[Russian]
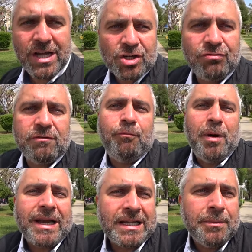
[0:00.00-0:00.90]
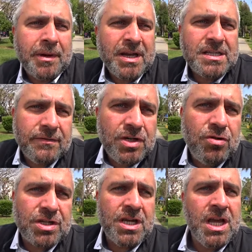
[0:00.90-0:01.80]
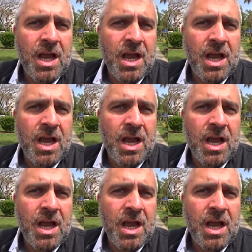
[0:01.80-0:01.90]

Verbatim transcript: Даже вот в парке, например, если вы идете,